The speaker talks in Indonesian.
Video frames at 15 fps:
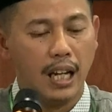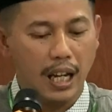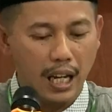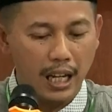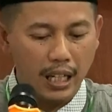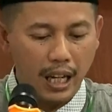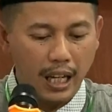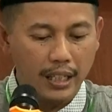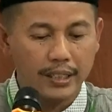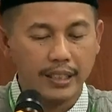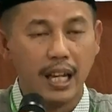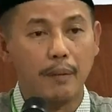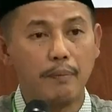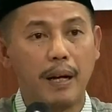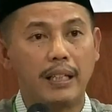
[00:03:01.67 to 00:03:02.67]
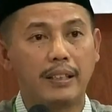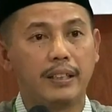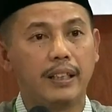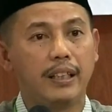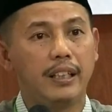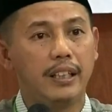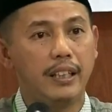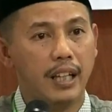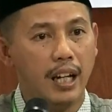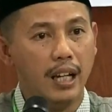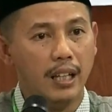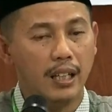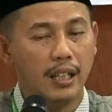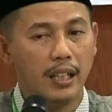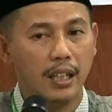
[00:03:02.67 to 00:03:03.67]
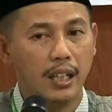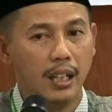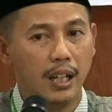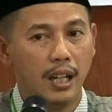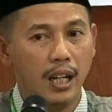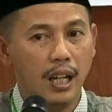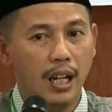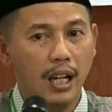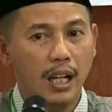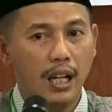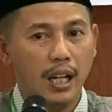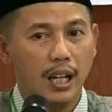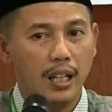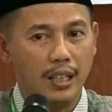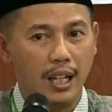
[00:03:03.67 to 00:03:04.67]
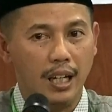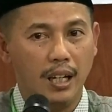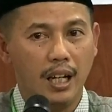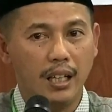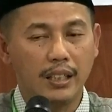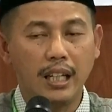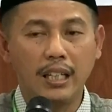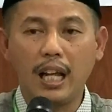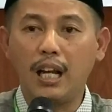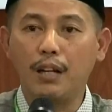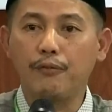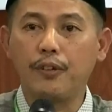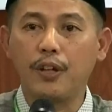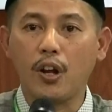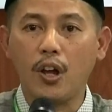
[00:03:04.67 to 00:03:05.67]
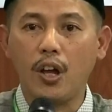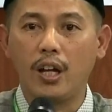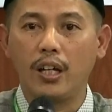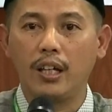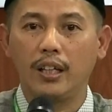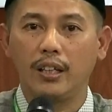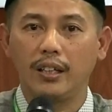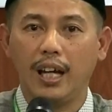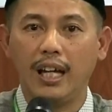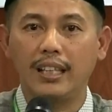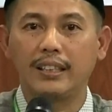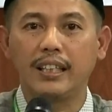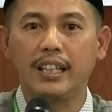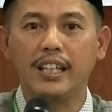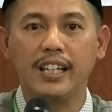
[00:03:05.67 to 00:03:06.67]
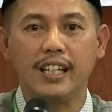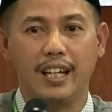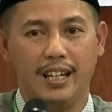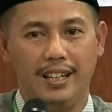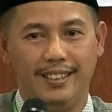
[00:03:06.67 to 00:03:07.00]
al-ahzab ad-diniyah ya dan al-firaq ad-diniyah.